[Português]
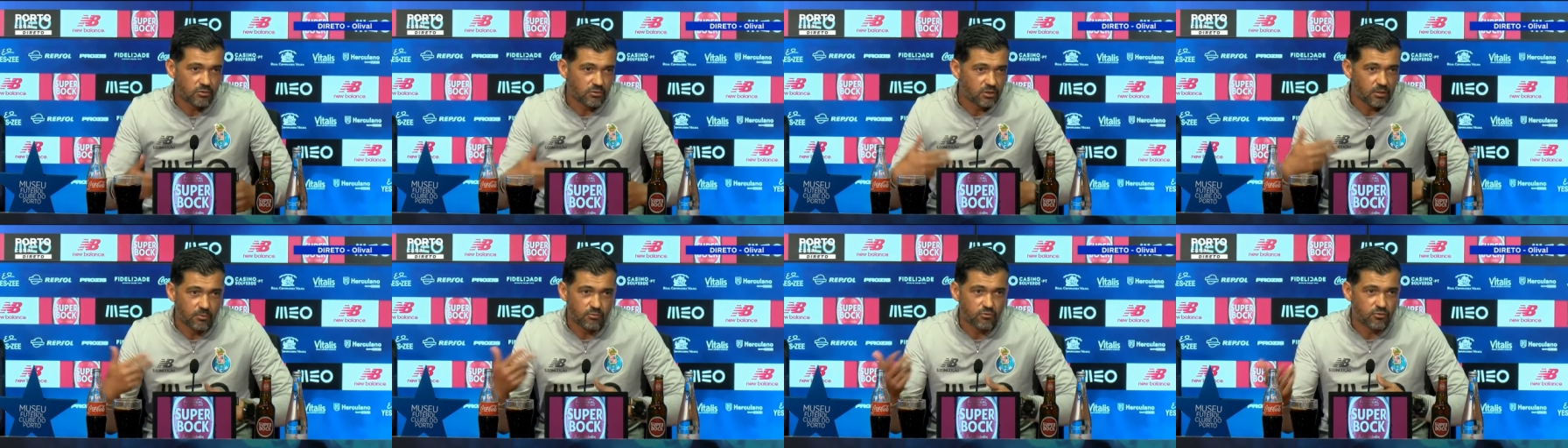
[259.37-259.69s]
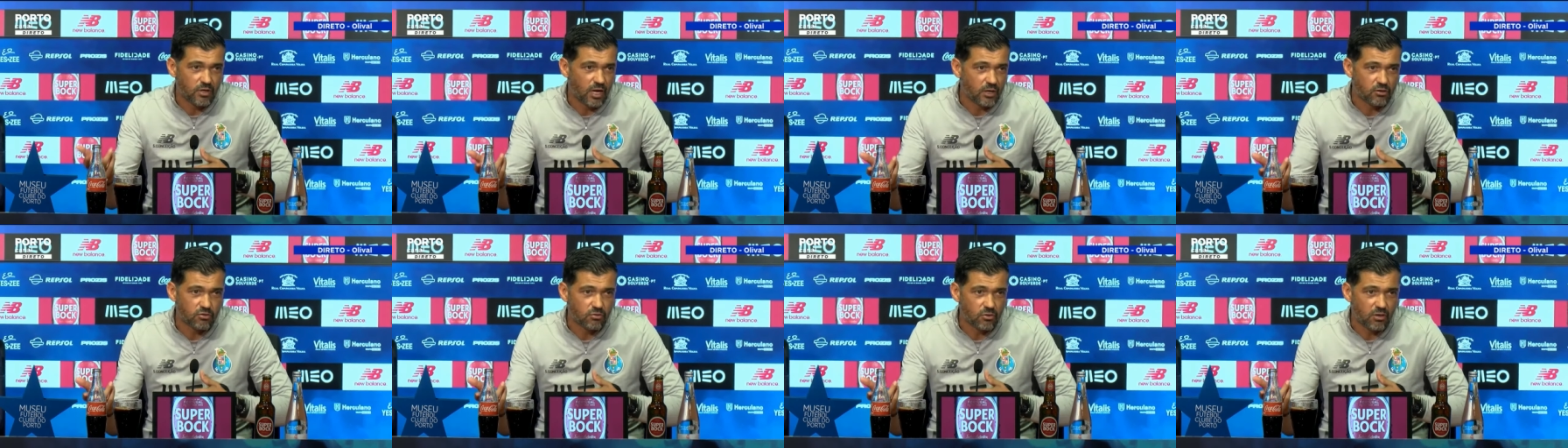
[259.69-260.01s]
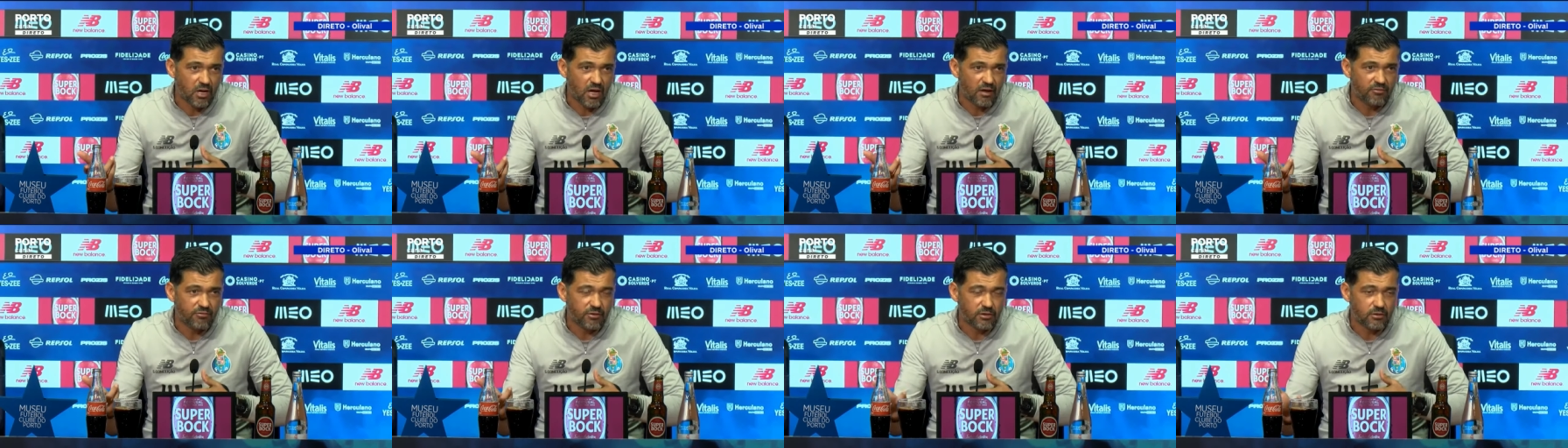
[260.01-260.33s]
não estamos focados no
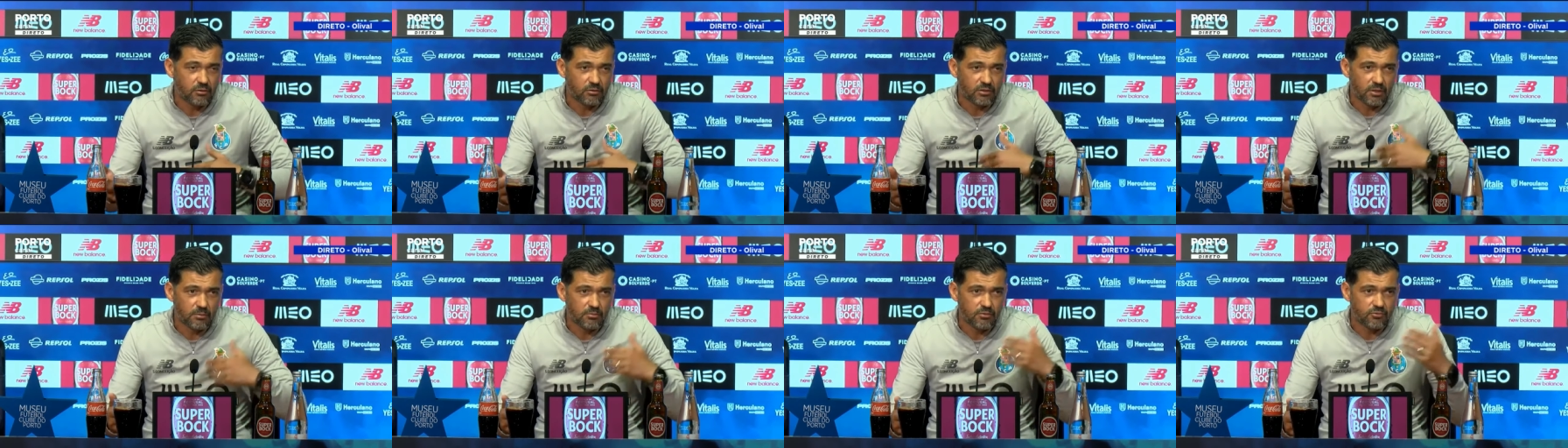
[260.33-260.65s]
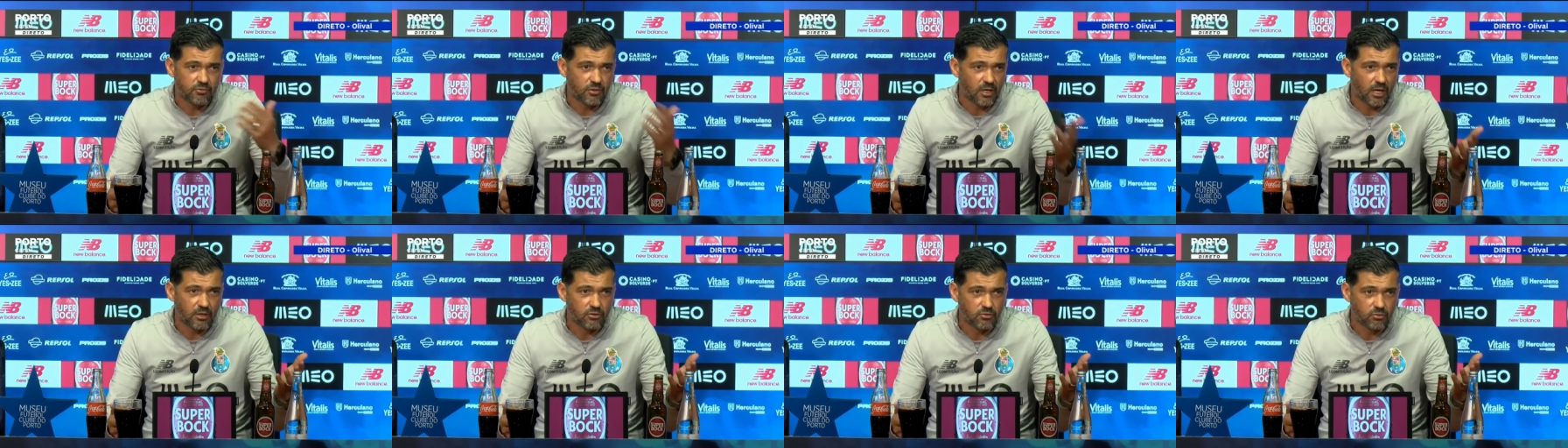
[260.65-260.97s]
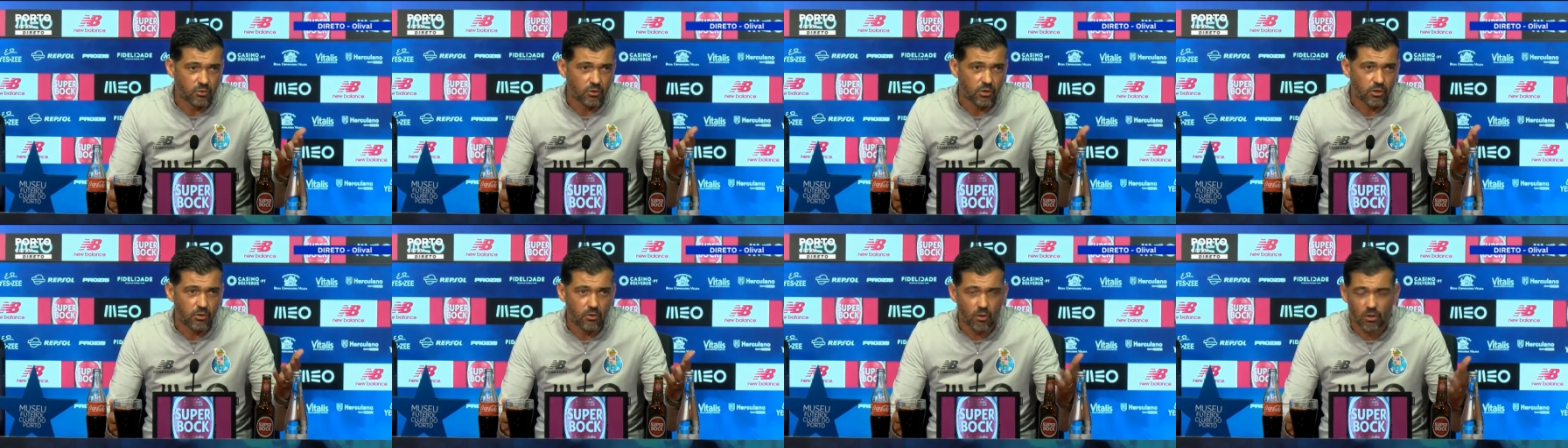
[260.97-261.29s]
Rafa, não estamos focados
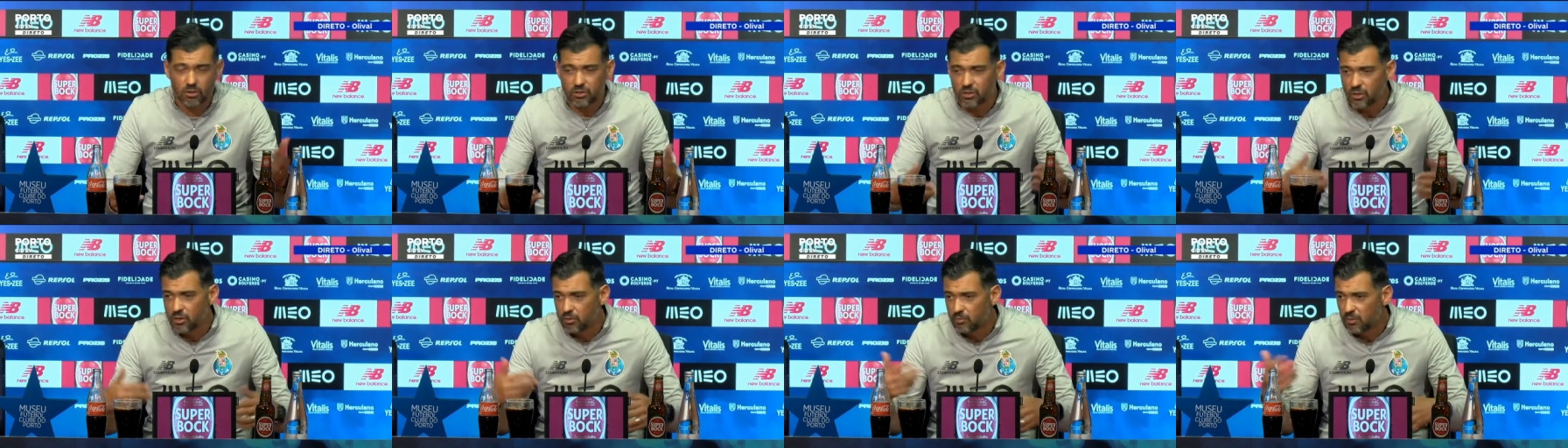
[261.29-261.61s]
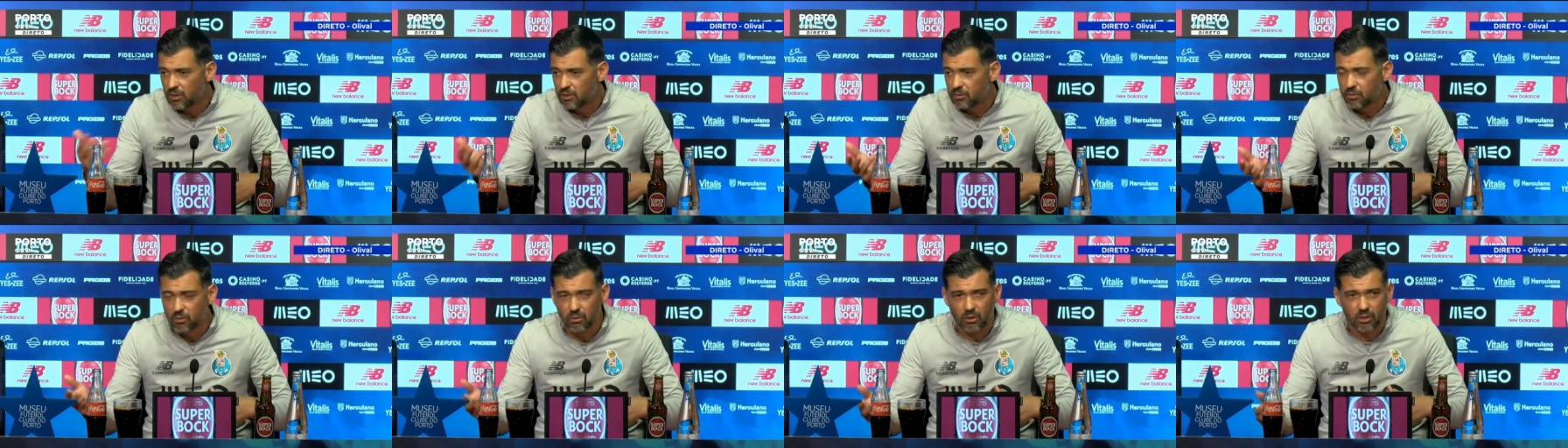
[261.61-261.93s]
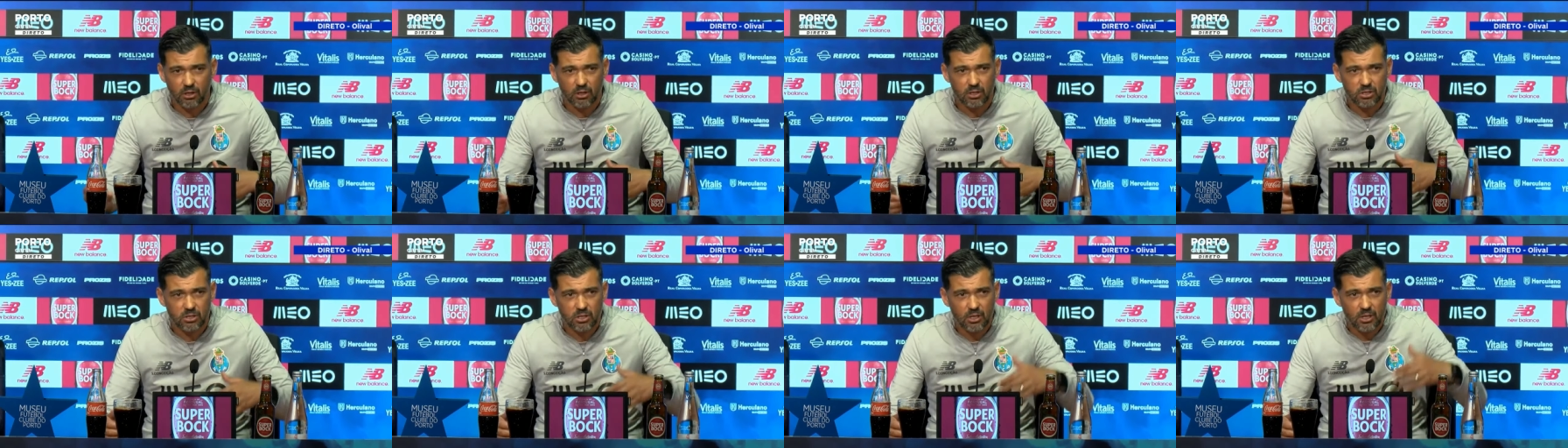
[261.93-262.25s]
no Rui Costa, no
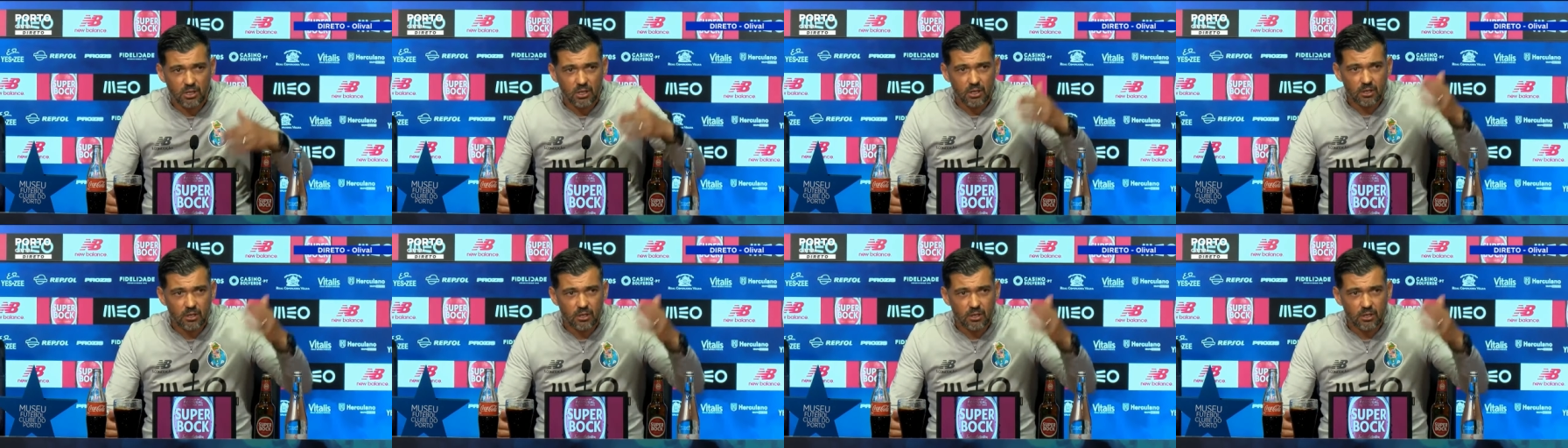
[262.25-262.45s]
Mantorras,